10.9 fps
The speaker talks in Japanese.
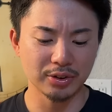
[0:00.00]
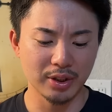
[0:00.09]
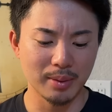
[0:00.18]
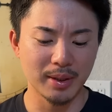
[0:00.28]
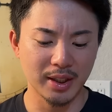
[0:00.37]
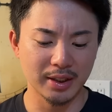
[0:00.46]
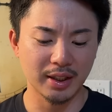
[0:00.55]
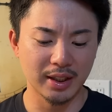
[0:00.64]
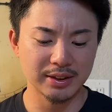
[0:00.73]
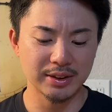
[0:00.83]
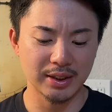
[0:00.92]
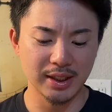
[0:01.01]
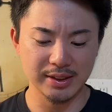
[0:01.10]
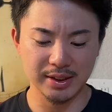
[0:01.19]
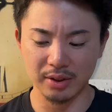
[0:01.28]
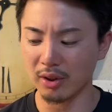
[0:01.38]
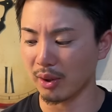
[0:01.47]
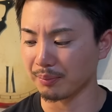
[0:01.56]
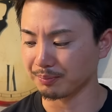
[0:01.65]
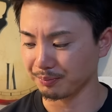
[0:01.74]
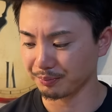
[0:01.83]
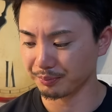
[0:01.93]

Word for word: ちょっとやばいなって感じはあったんですけど、